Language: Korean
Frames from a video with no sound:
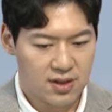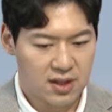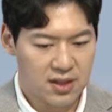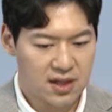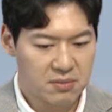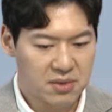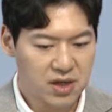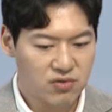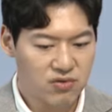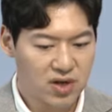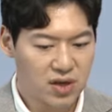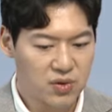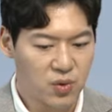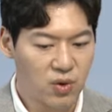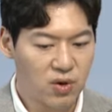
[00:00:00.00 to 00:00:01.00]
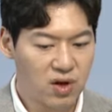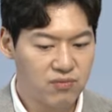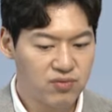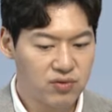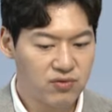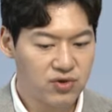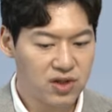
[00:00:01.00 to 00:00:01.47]
지난달 미국의
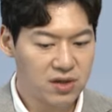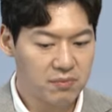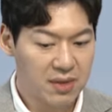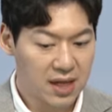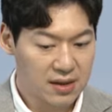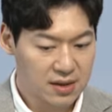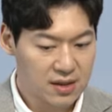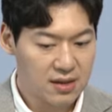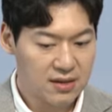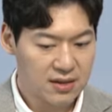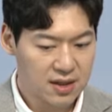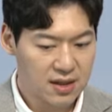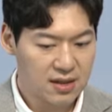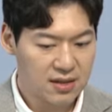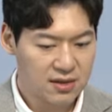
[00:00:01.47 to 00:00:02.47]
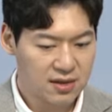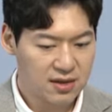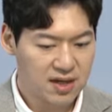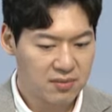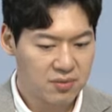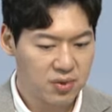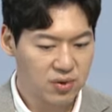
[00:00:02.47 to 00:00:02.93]
농업 부문을 뺀 일자리
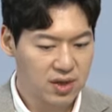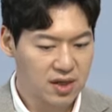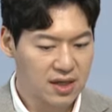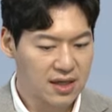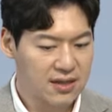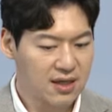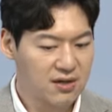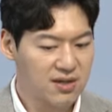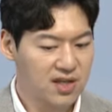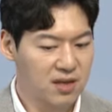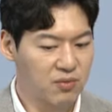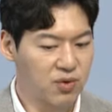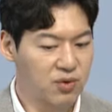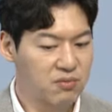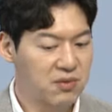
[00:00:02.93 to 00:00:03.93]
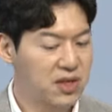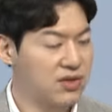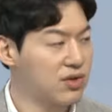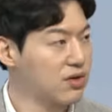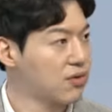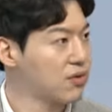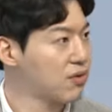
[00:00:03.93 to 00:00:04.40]
증가 폭이 예상치에 못
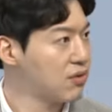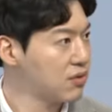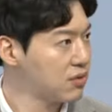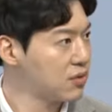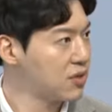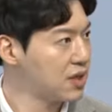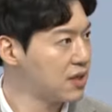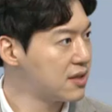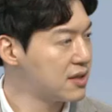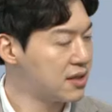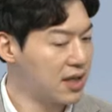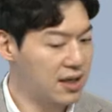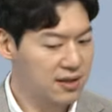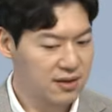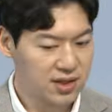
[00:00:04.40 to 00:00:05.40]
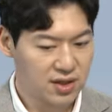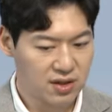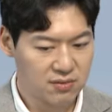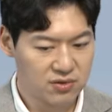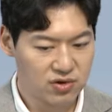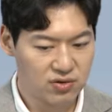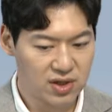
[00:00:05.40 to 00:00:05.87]
미쳤고 또 일, 예,
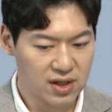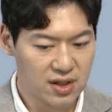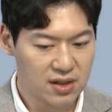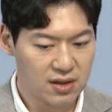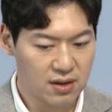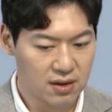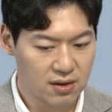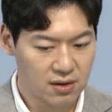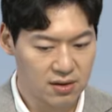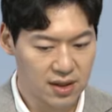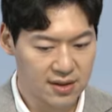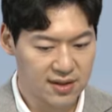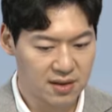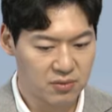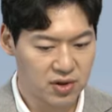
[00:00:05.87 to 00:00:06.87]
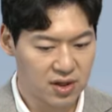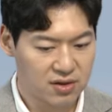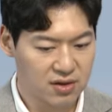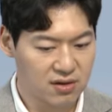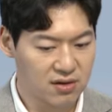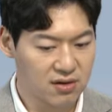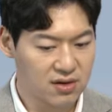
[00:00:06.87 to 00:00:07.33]
실업률이 일, 어, 예상보다
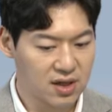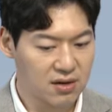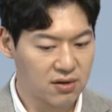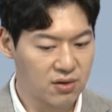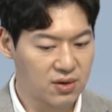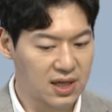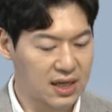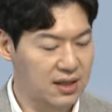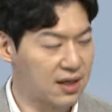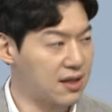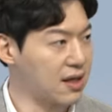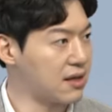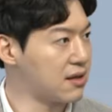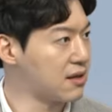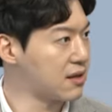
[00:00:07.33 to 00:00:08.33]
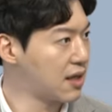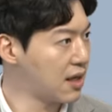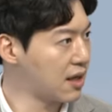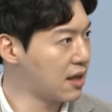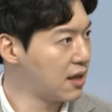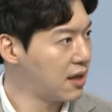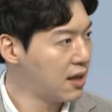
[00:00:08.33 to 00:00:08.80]
더 늘어난 걸로
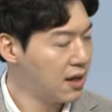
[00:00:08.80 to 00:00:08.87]
나타났는데